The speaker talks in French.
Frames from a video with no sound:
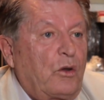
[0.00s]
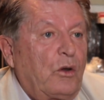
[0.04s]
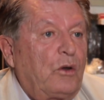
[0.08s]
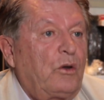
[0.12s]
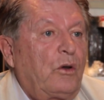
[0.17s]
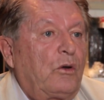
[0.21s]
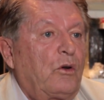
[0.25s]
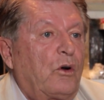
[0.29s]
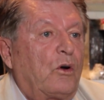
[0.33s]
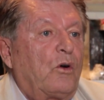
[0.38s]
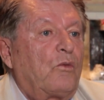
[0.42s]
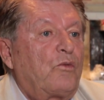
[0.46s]

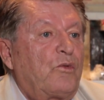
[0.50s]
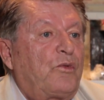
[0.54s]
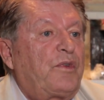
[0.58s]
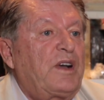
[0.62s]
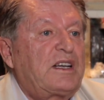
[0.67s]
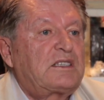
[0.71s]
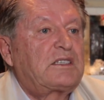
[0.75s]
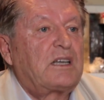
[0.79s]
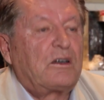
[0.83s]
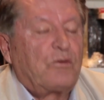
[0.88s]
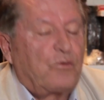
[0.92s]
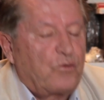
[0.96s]
qu'on vous
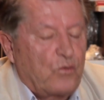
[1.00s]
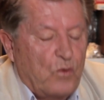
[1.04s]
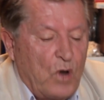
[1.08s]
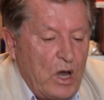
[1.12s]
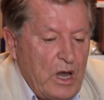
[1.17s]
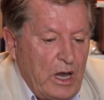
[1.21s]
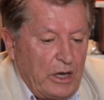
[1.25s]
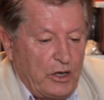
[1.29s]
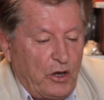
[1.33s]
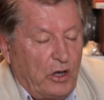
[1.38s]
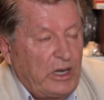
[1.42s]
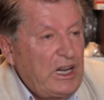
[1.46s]
fasse à vous.
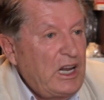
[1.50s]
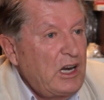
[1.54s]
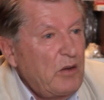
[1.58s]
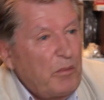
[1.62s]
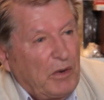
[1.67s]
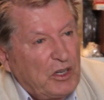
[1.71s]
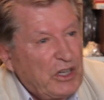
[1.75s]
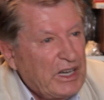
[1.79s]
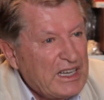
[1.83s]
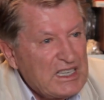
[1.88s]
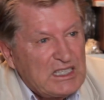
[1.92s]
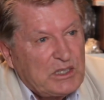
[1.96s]
Il y a un
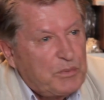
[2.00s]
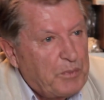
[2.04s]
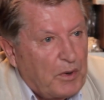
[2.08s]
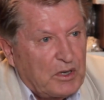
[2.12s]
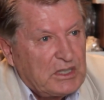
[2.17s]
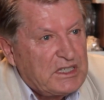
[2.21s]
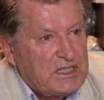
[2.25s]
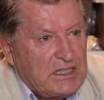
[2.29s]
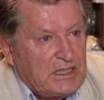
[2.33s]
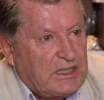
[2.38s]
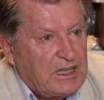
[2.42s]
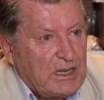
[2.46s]
élément de
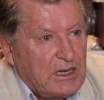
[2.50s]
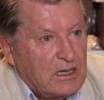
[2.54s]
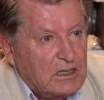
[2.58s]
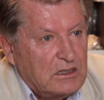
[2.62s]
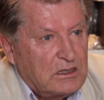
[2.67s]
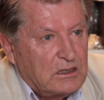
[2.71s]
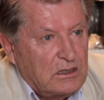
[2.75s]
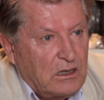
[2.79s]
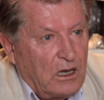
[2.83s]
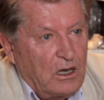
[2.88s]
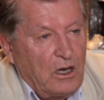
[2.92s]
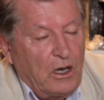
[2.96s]
réciprocité
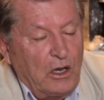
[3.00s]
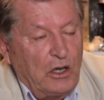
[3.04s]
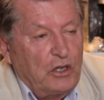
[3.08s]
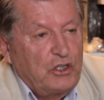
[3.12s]
ici.